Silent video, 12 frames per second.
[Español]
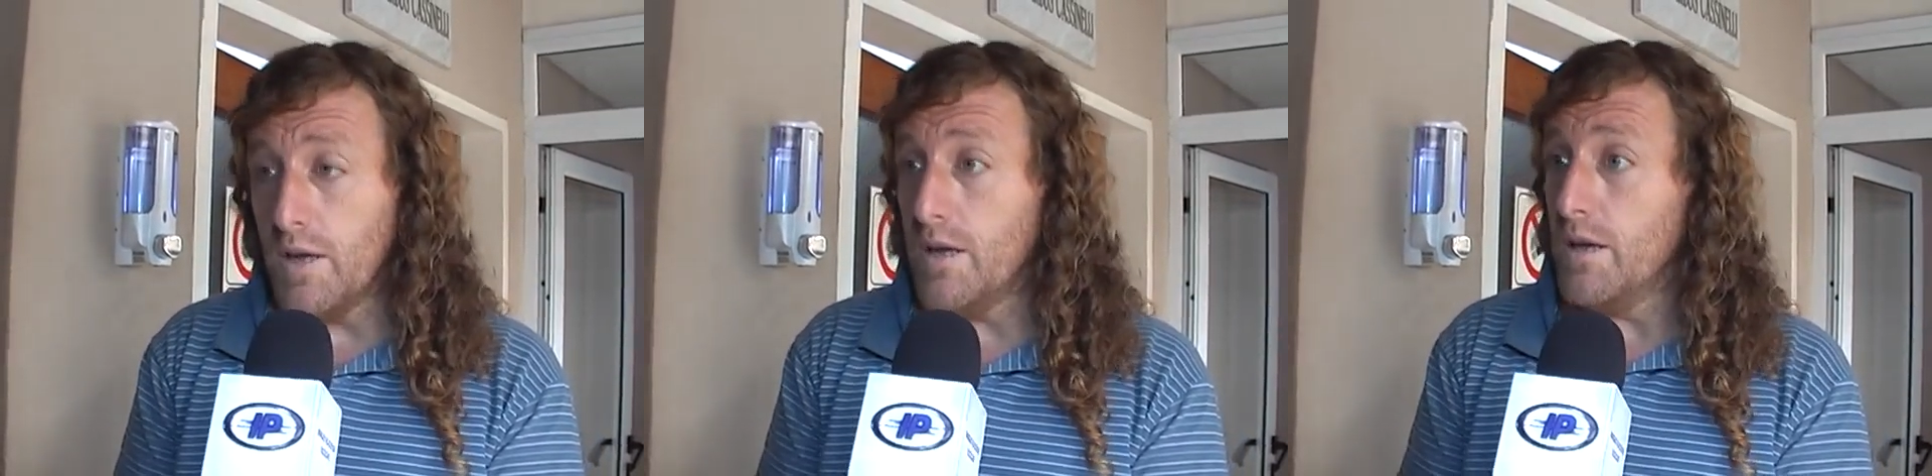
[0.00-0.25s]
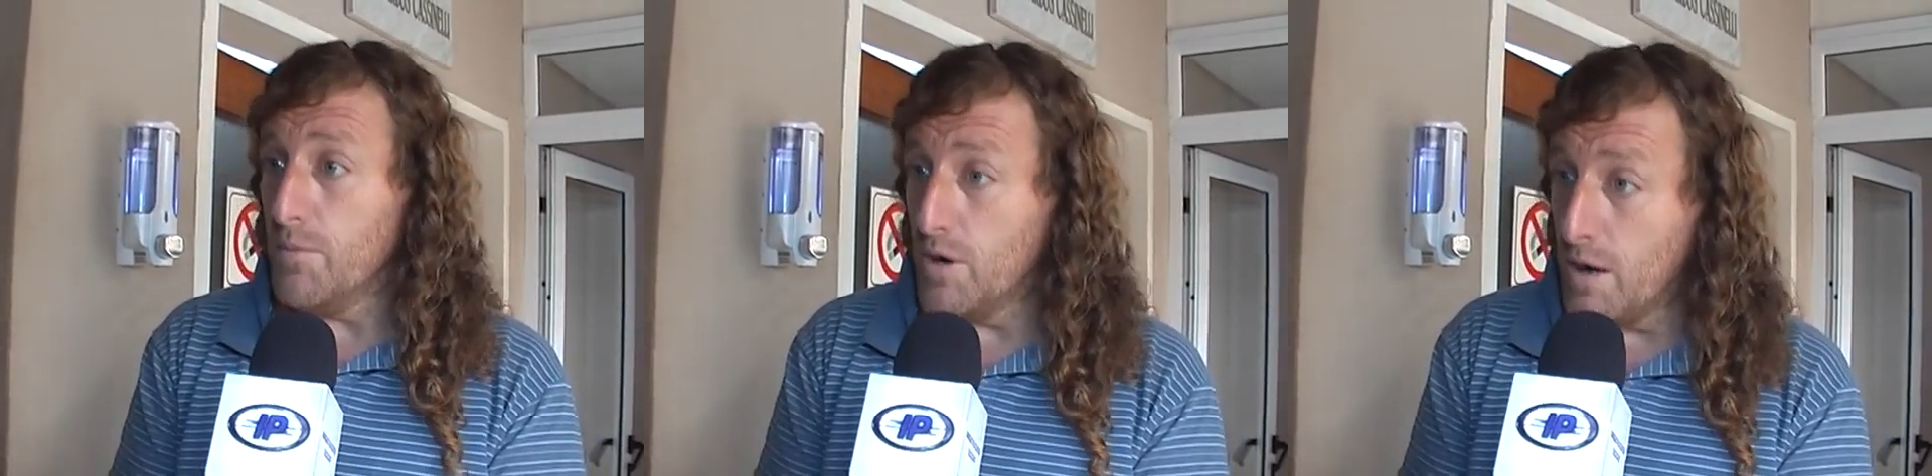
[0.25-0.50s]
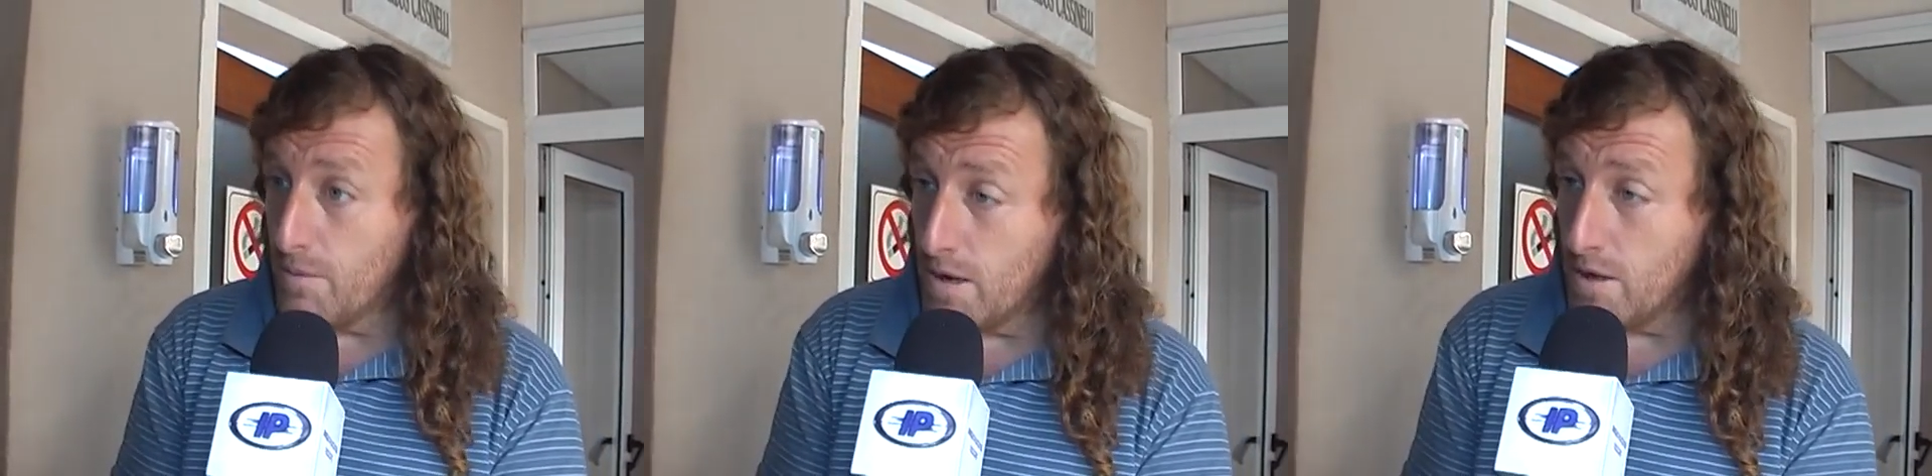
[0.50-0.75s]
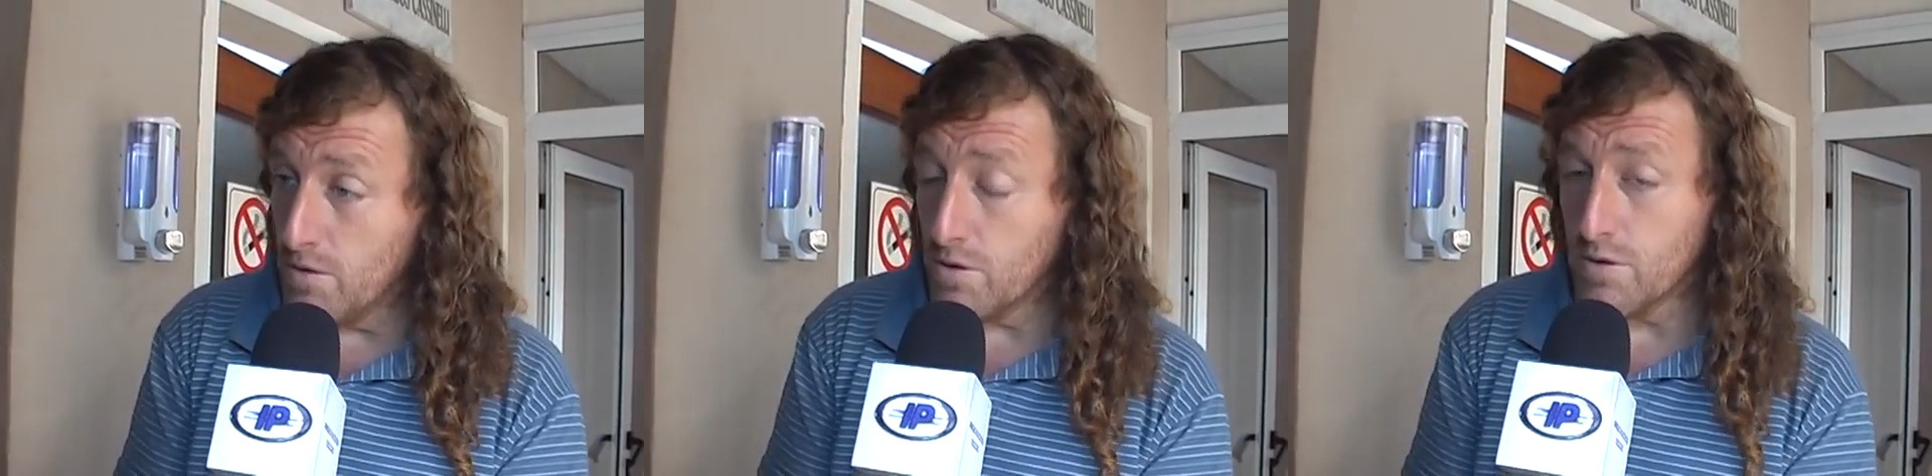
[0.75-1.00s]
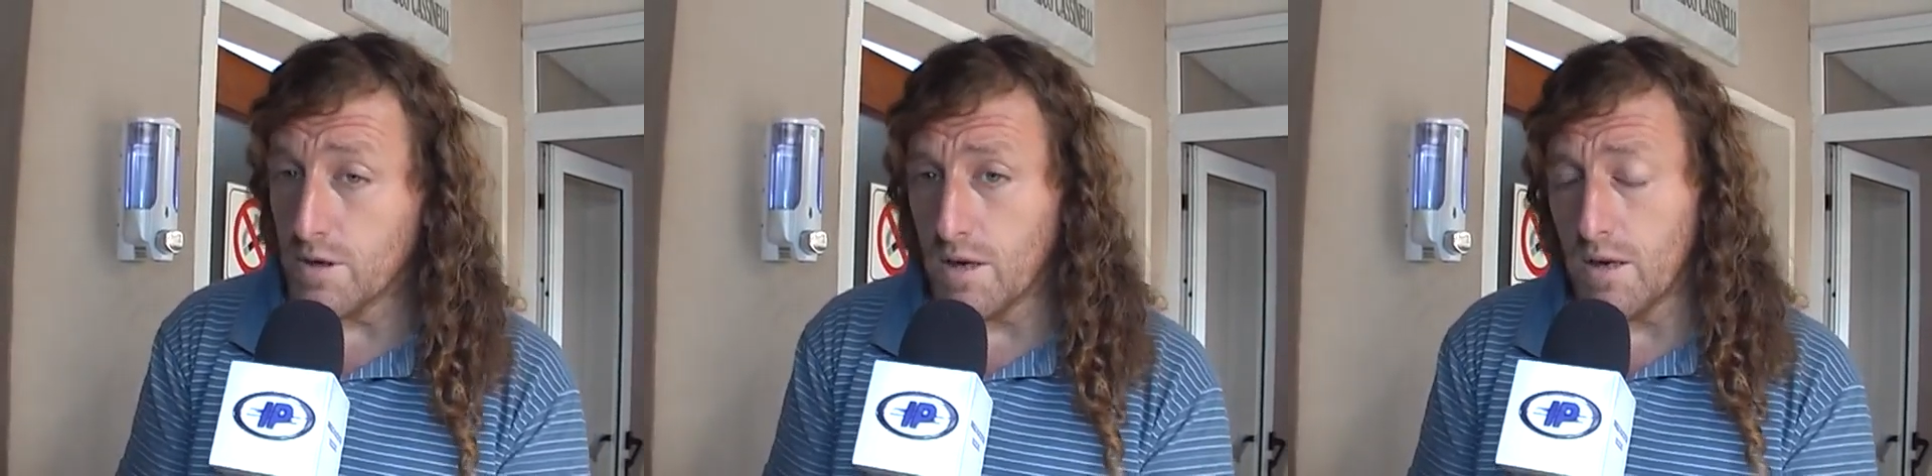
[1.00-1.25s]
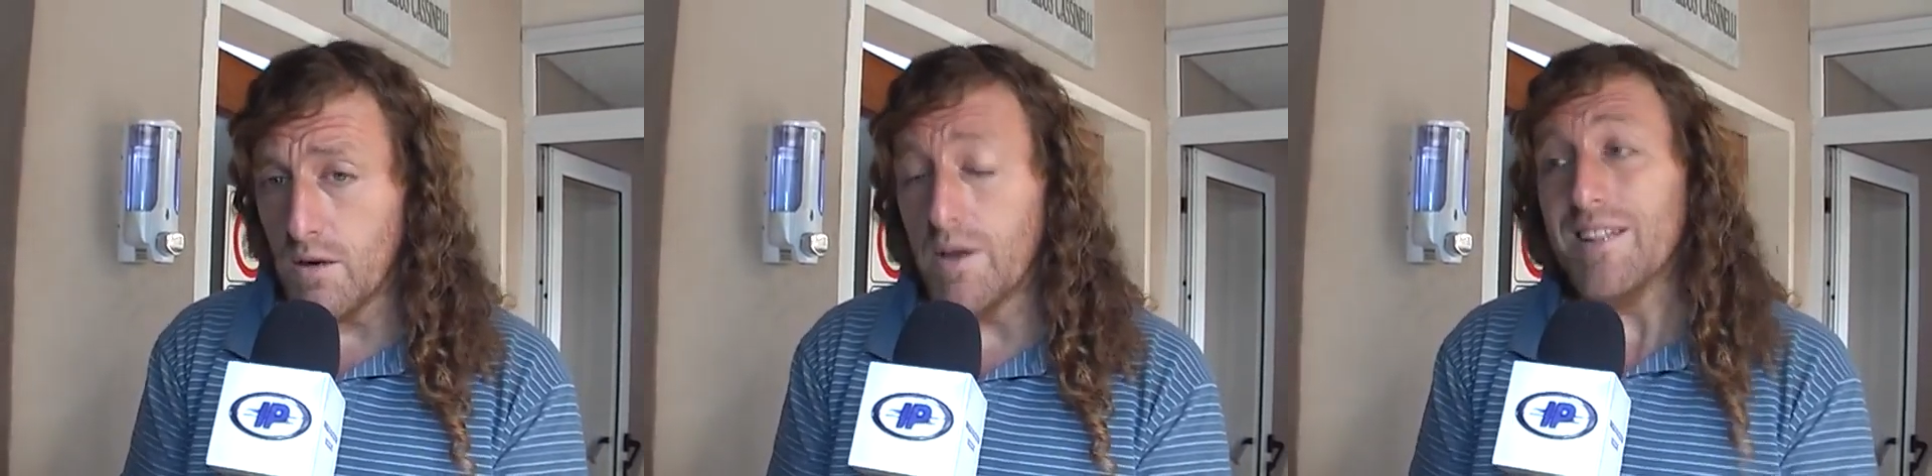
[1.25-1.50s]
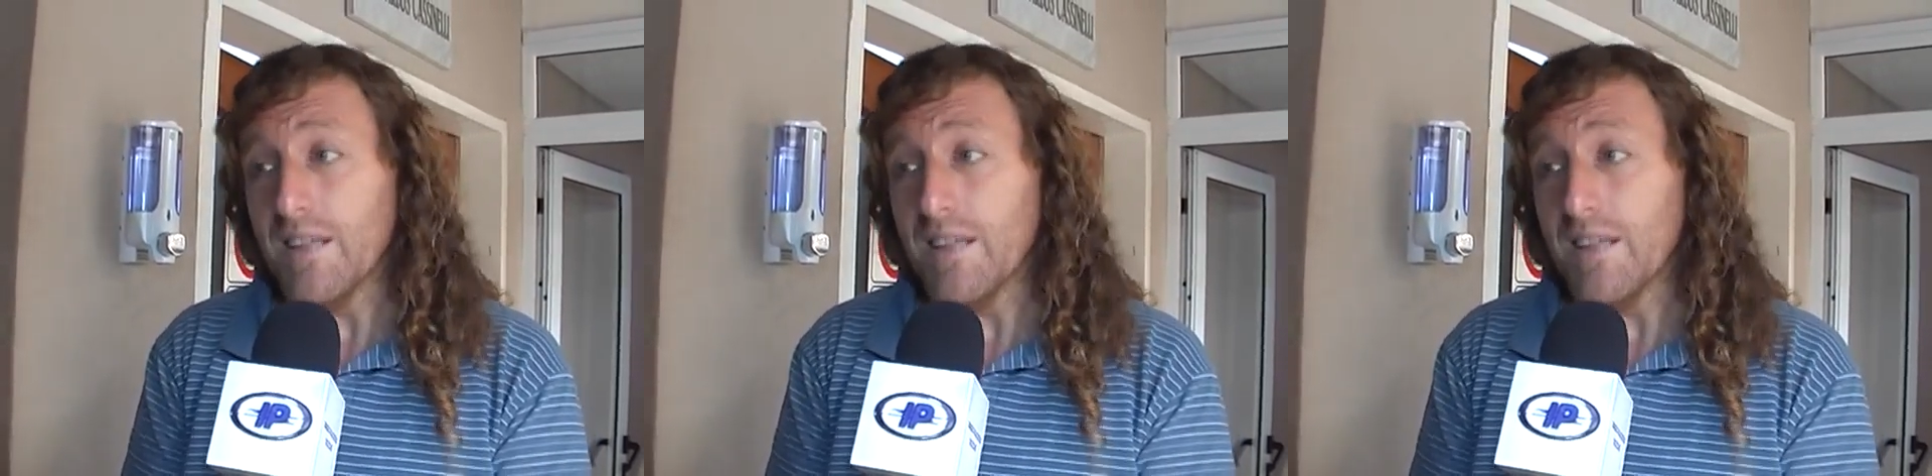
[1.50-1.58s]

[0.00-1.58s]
hemos hablado con el,